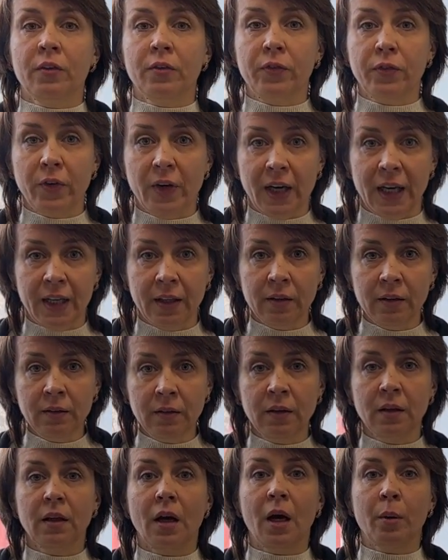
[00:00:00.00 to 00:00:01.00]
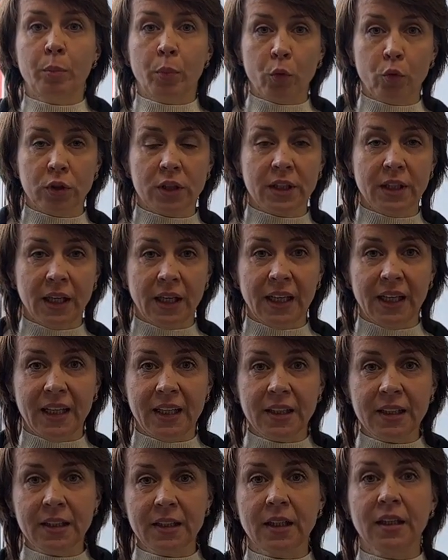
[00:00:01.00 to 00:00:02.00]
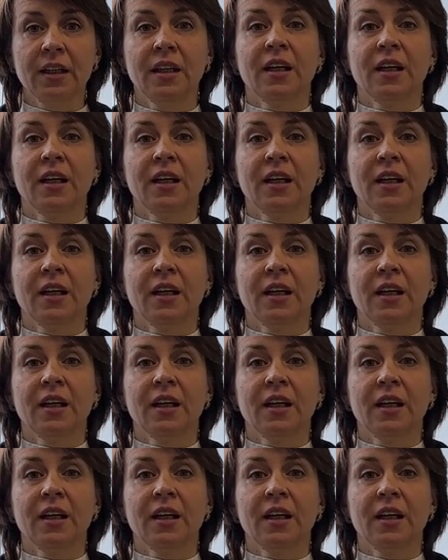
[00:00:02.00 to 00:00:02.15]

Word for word: файл, опросный лист,